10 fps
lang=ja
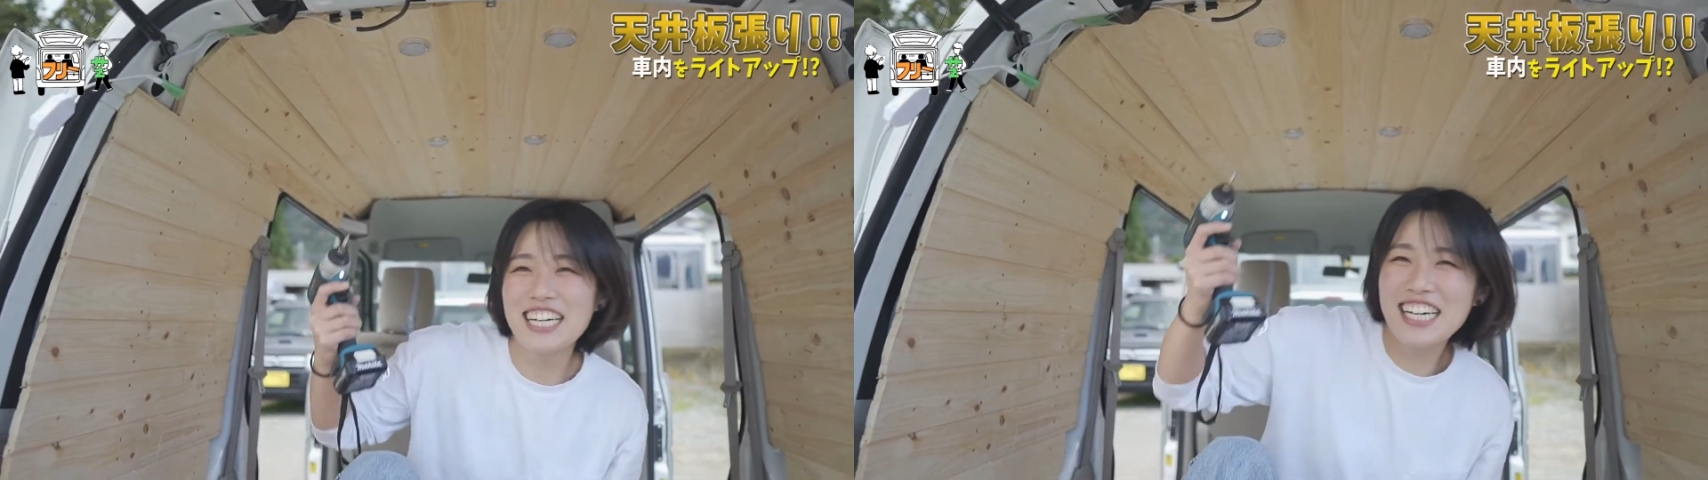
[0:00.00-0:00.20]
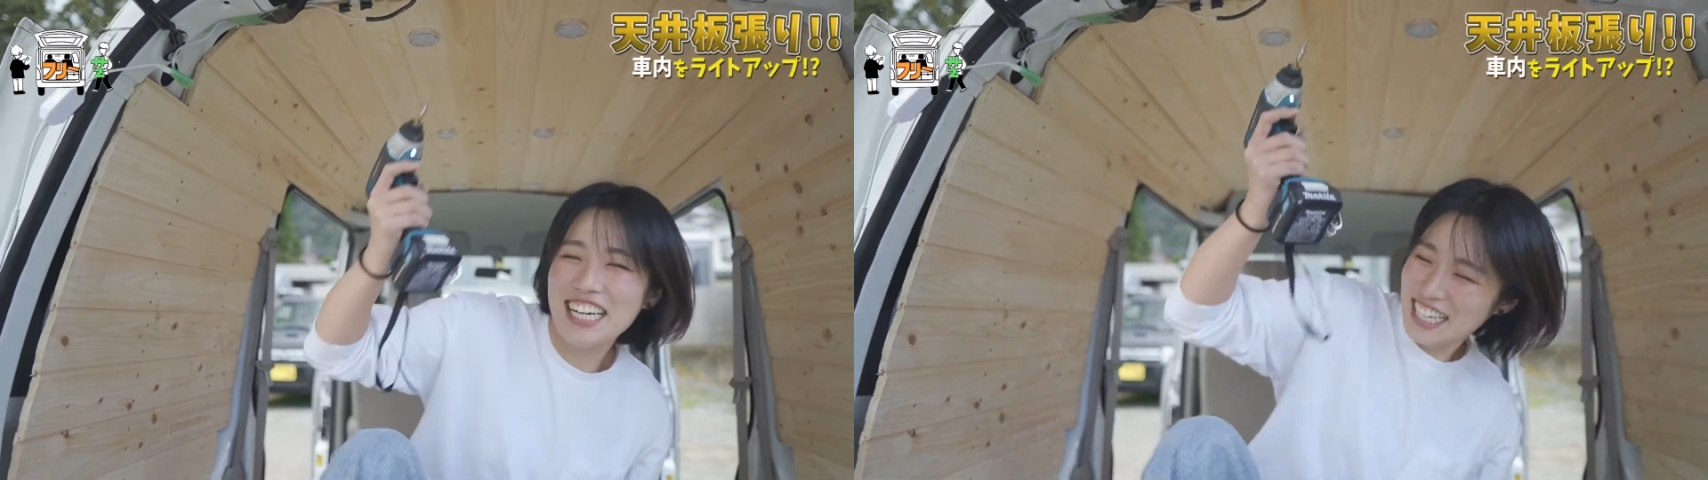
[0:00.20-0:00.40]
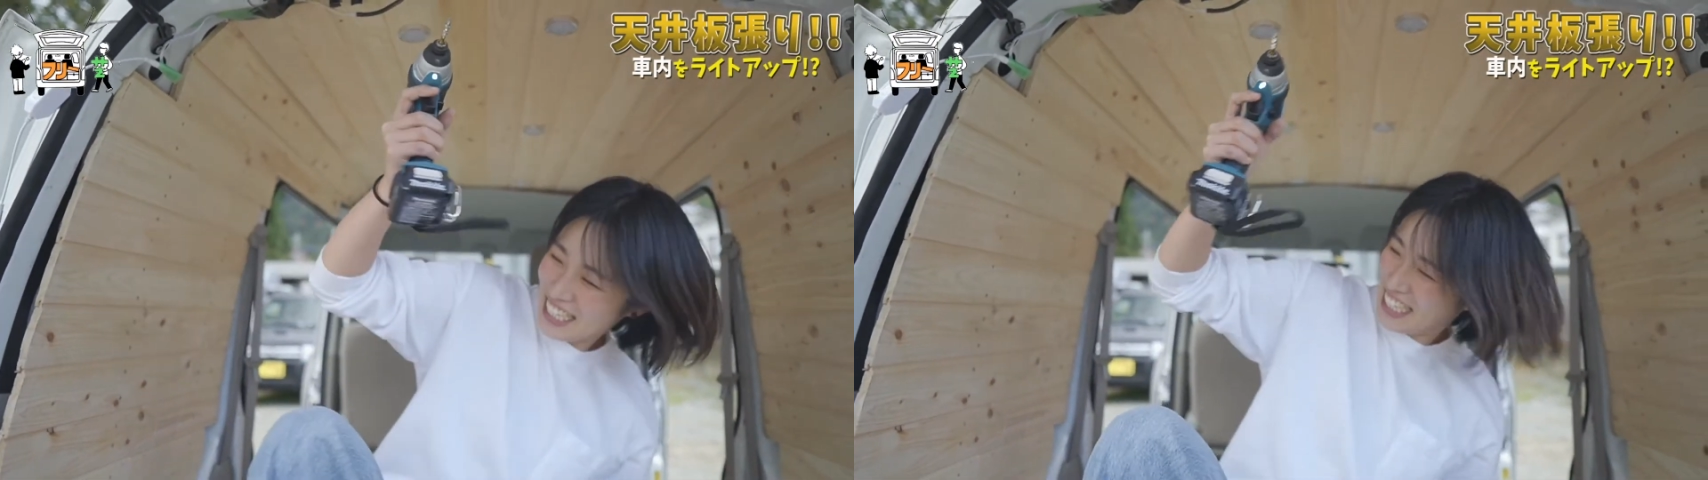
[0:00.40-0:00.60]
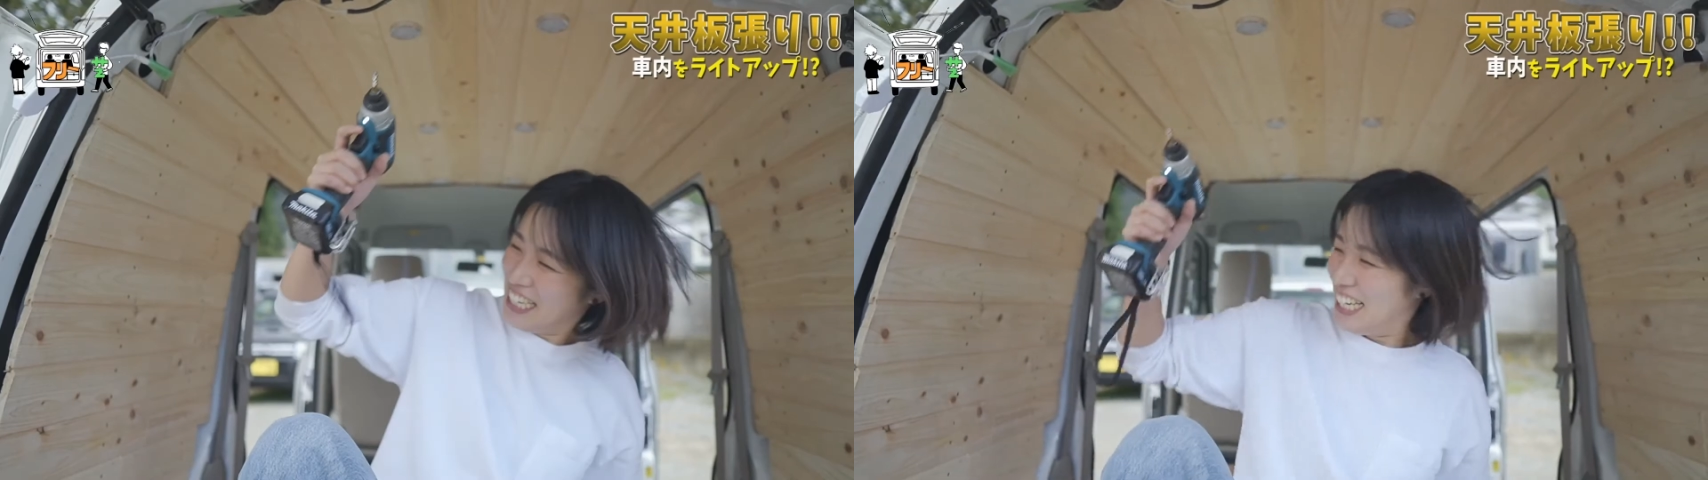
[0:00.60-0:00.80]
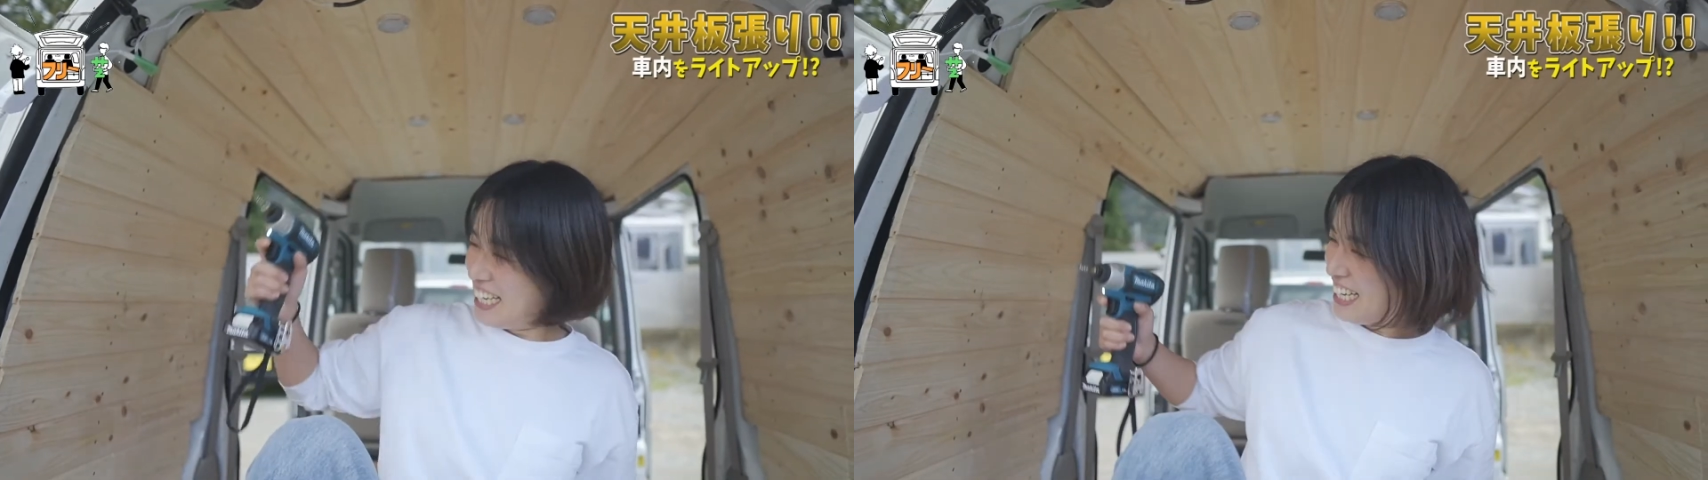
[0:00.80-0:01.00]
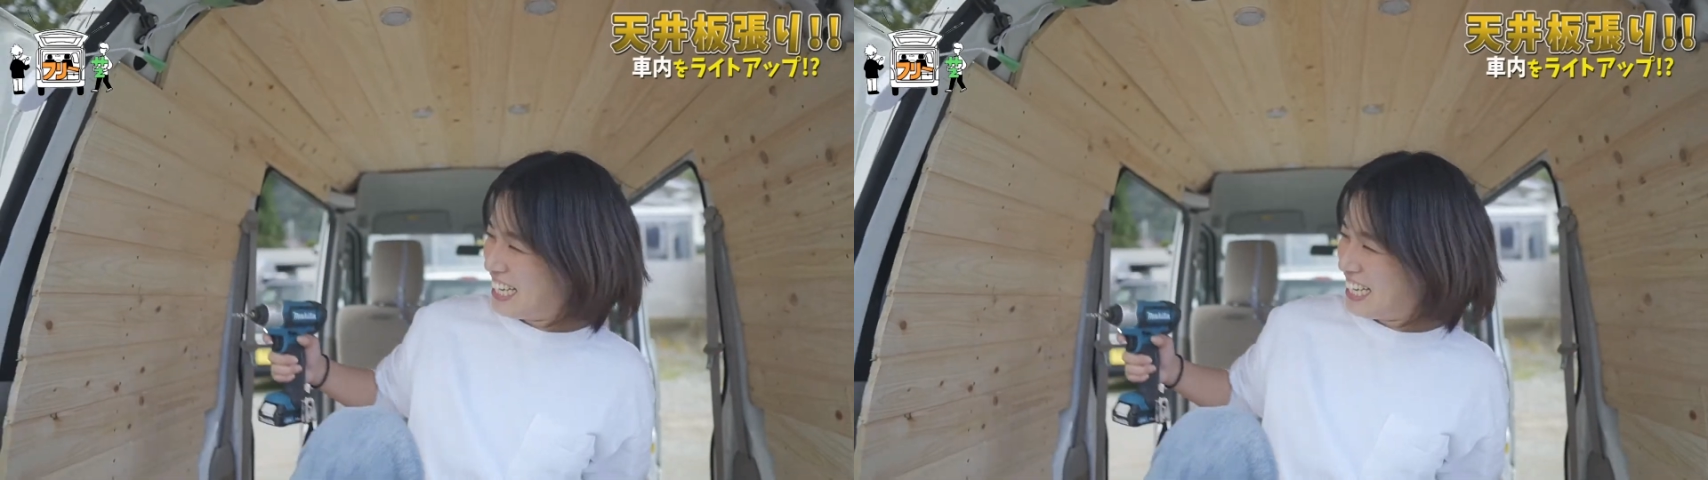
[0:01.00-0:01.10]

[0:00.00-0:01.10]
うございますはい